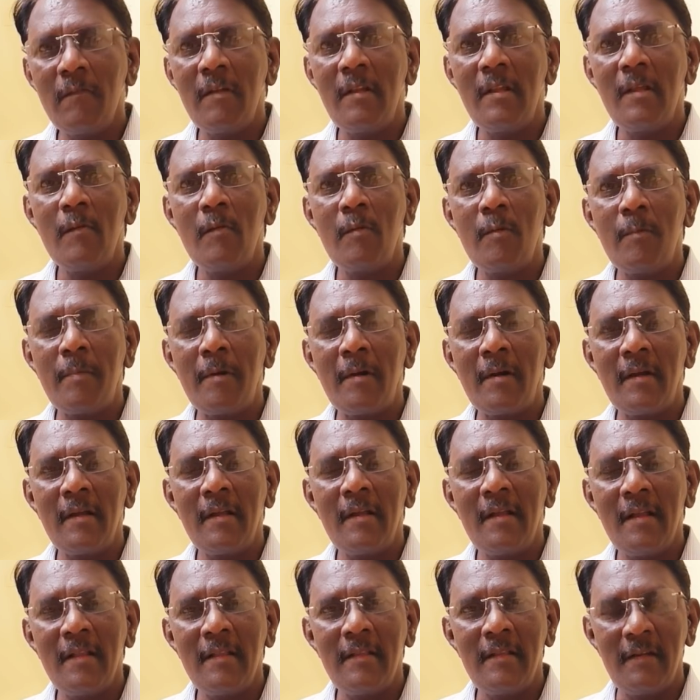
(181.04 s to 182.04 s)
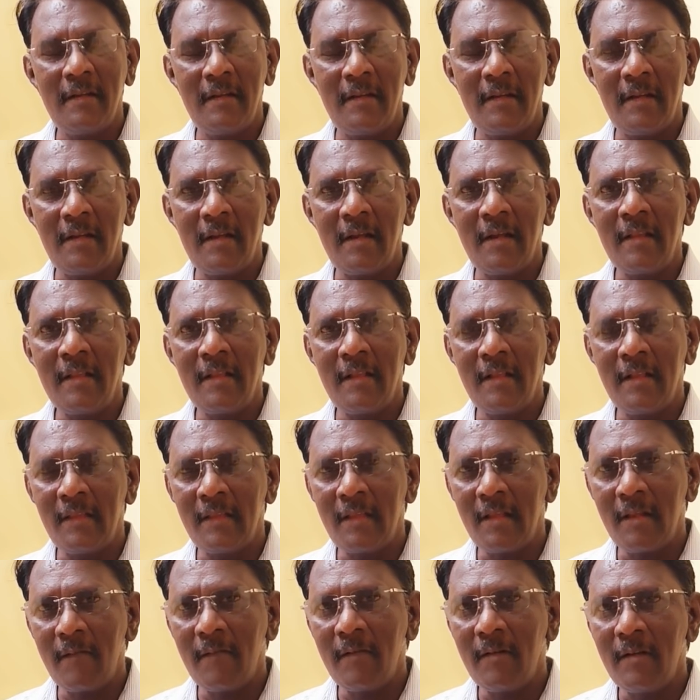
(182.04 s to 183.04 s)
வரியை ஒரு பக்கம் ஏற்றுக்கிட்டு இருக்காங்க இது
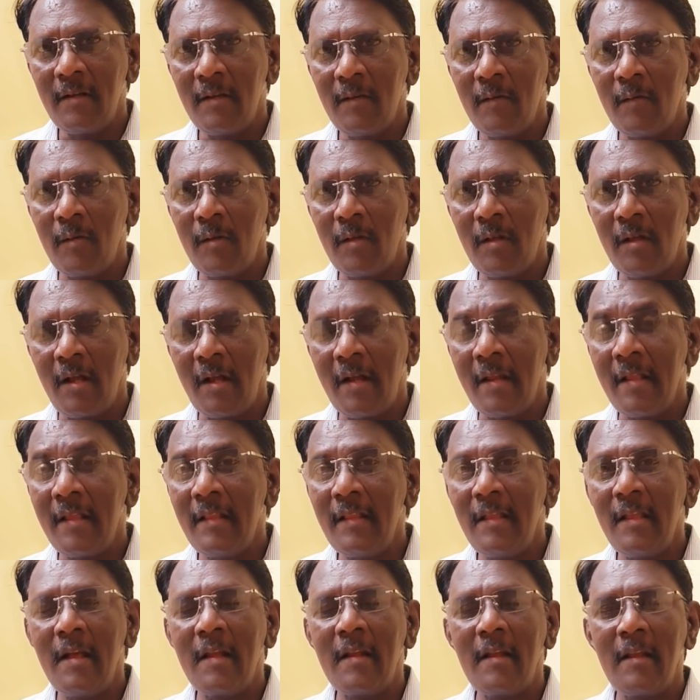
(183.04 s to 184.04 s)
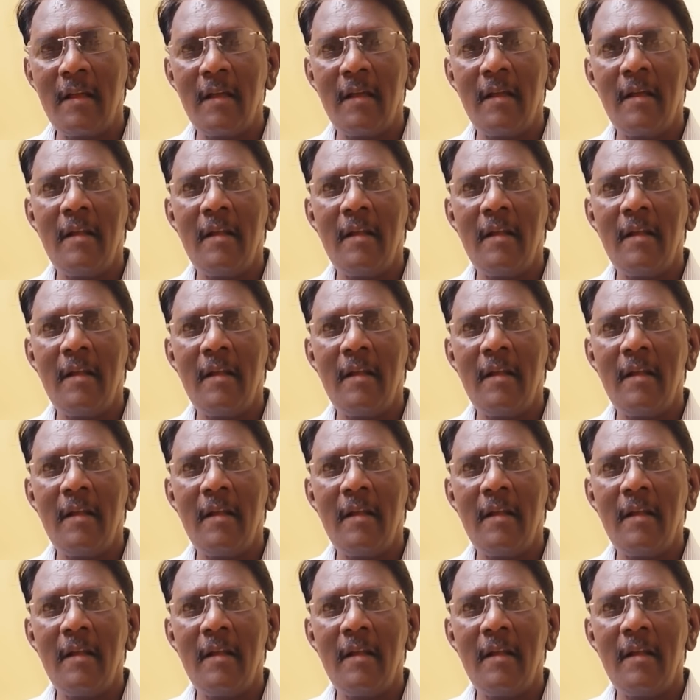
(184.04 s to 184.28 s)
எந்த அளவுக்கு ஒரு அநீதியான